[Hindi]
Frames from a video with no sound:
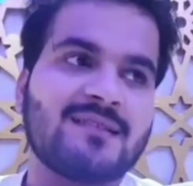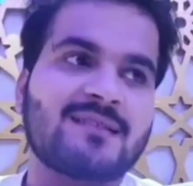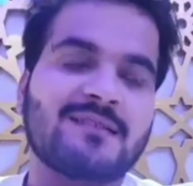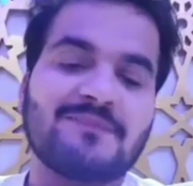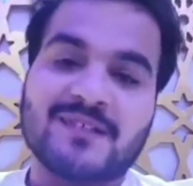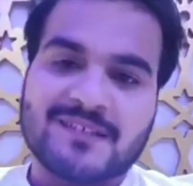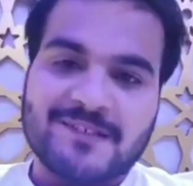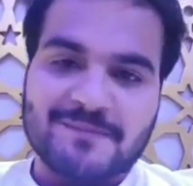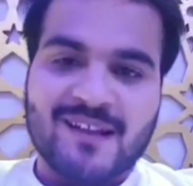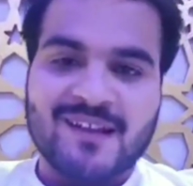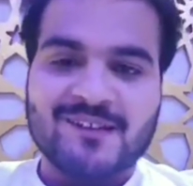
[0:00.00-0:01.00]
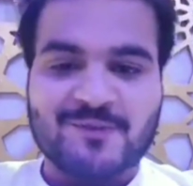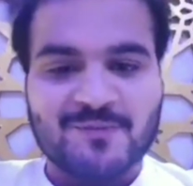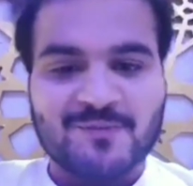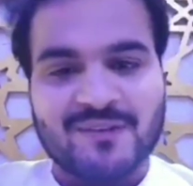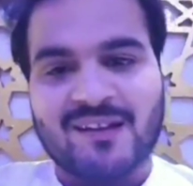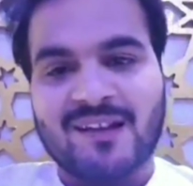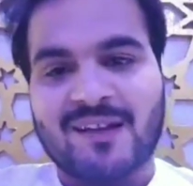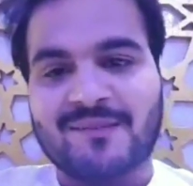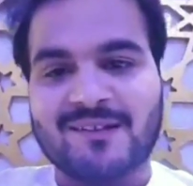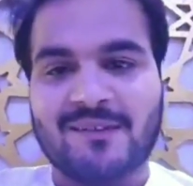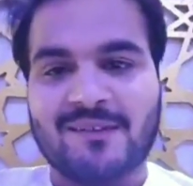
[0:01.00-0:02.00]
साइलेंस इज बेस्ट रिप्लाई चुप
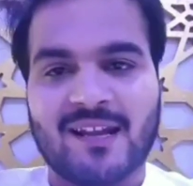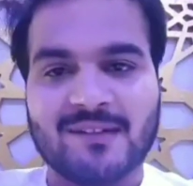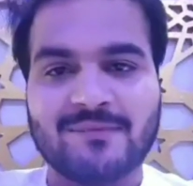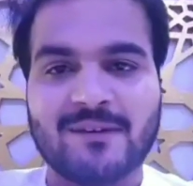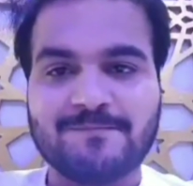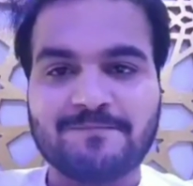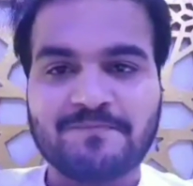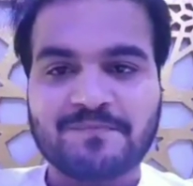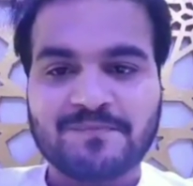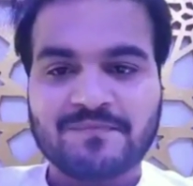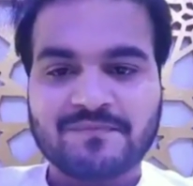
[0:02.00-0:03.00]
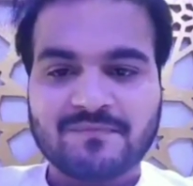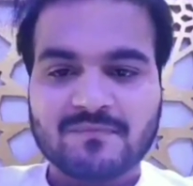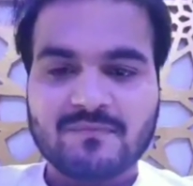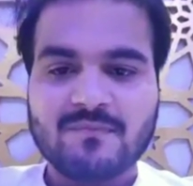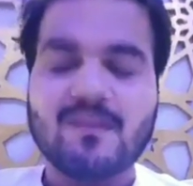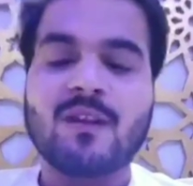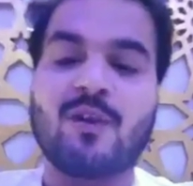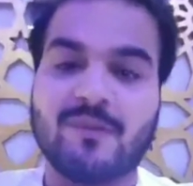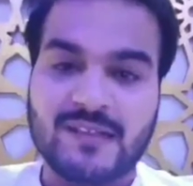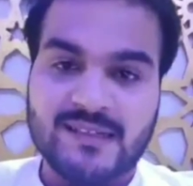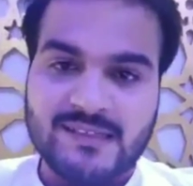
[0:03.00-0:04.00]
रहला में ही भलाई बा
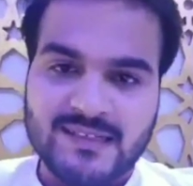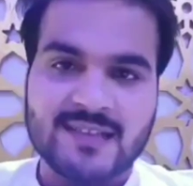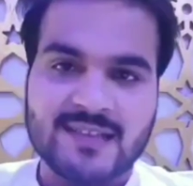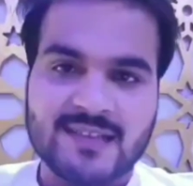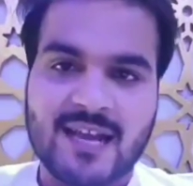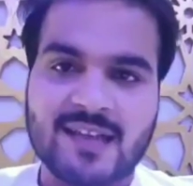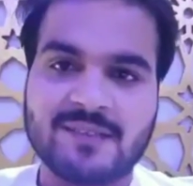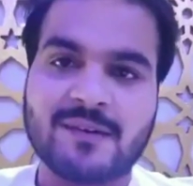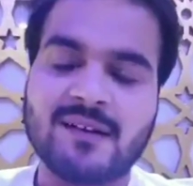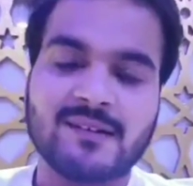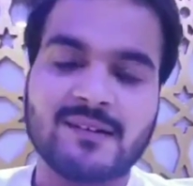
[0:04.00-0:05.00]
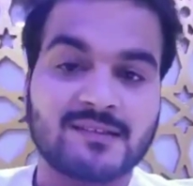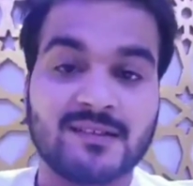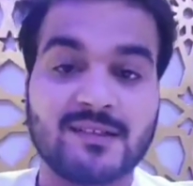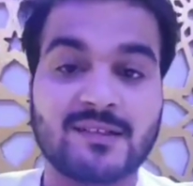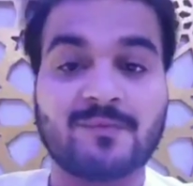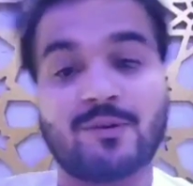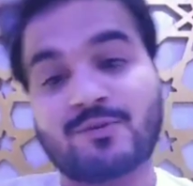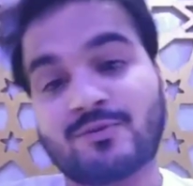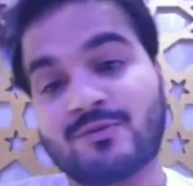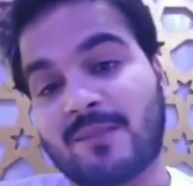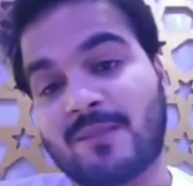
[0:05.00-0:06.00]
और हमने के देश आज़ाद बा ऐसा नहीं कि
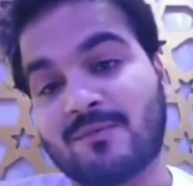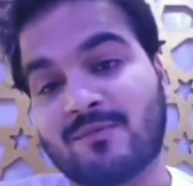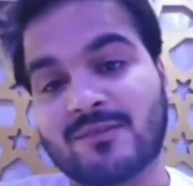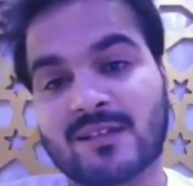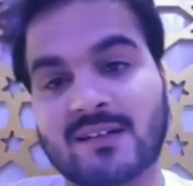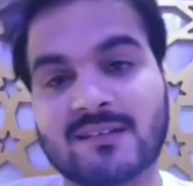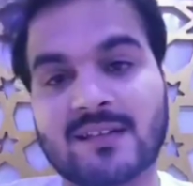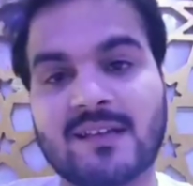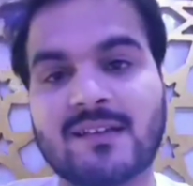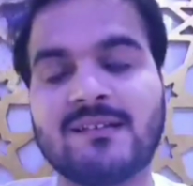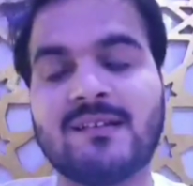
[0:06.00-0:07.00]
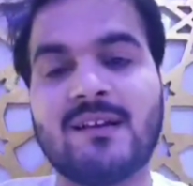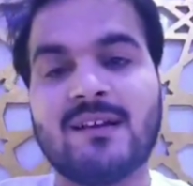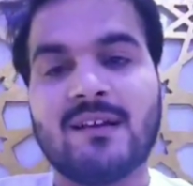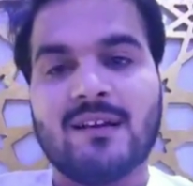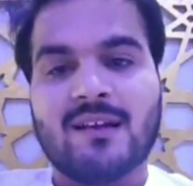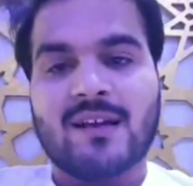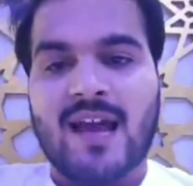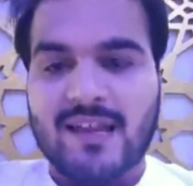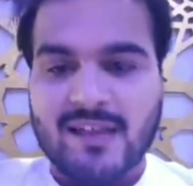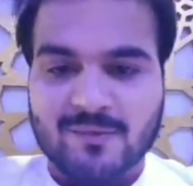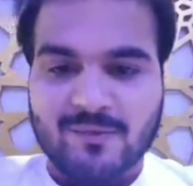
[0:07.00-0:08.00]
बहुत कुछ आदमी बोल सकता लेकिन
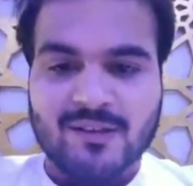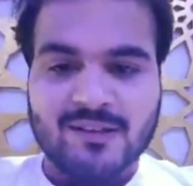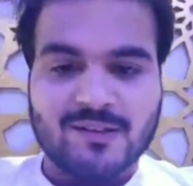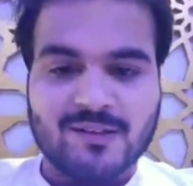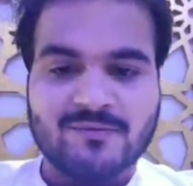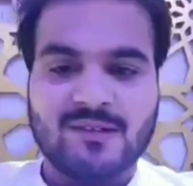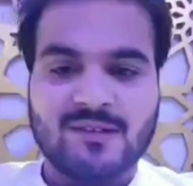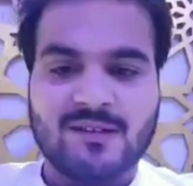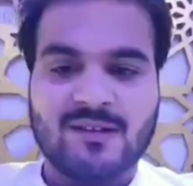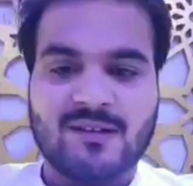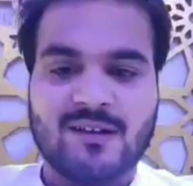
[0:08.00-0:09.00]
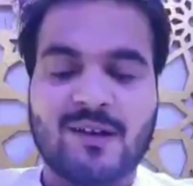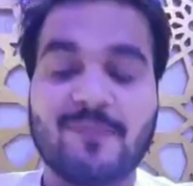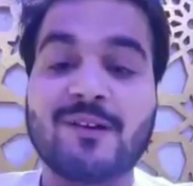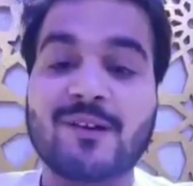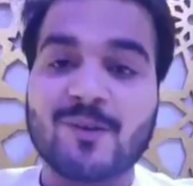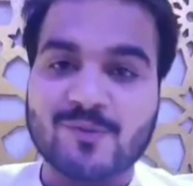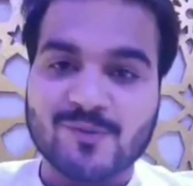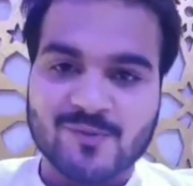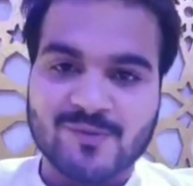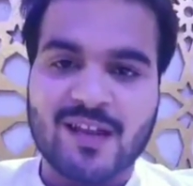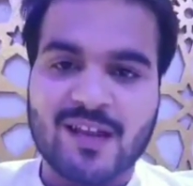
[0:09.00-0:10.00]
काहे के बोलल जाओ हमने के
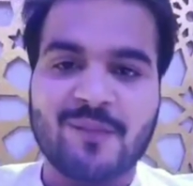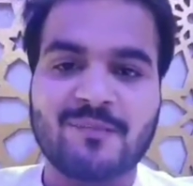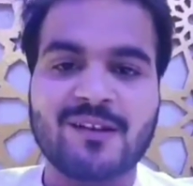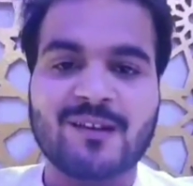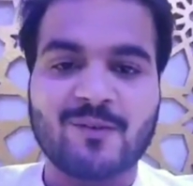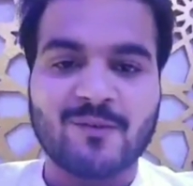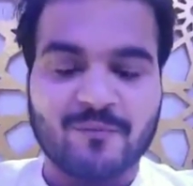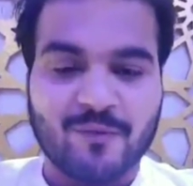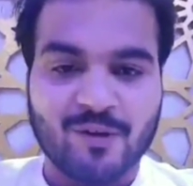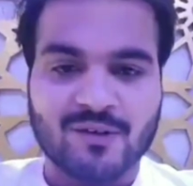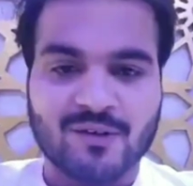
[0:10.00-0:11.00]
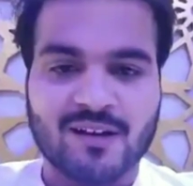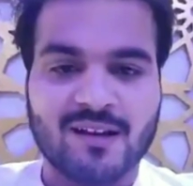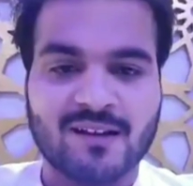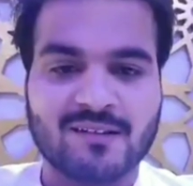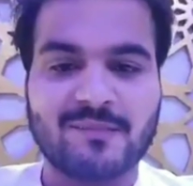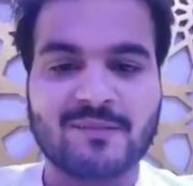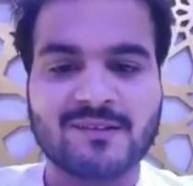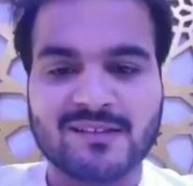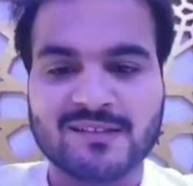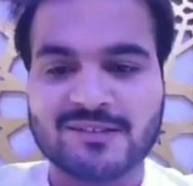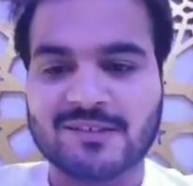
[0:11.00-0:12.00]
लोग सुनेला हमने के लोग फॉलो करेला तो
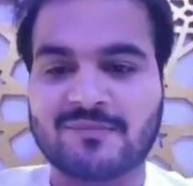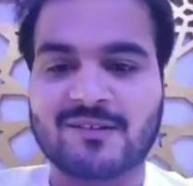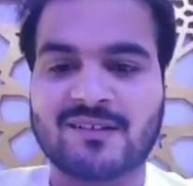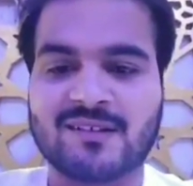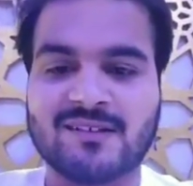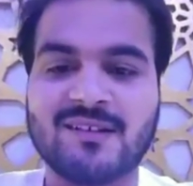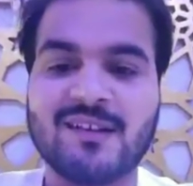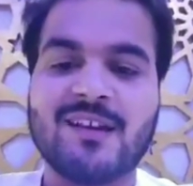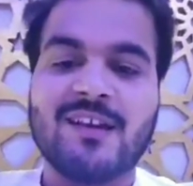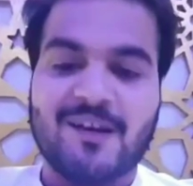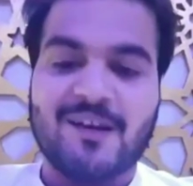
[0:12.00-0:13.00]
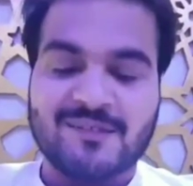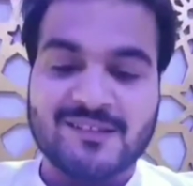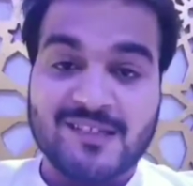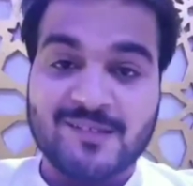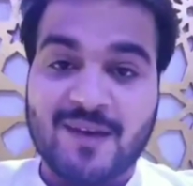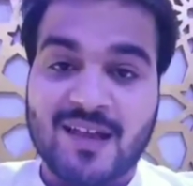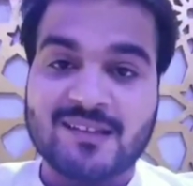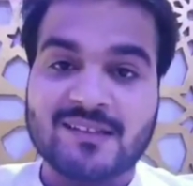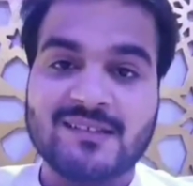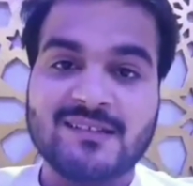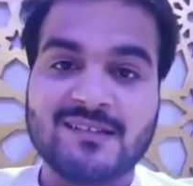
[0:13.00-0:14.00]
हम ऐसा शब्द कहीं हम ऐसे
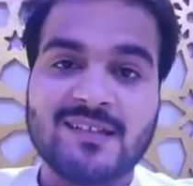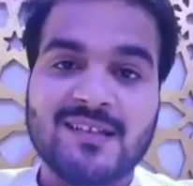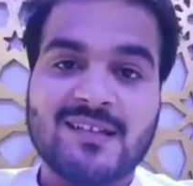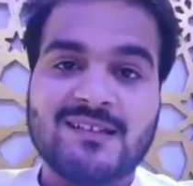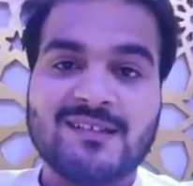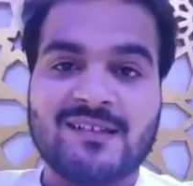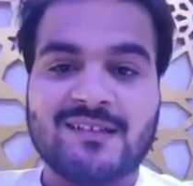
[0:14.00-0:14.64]
बात कही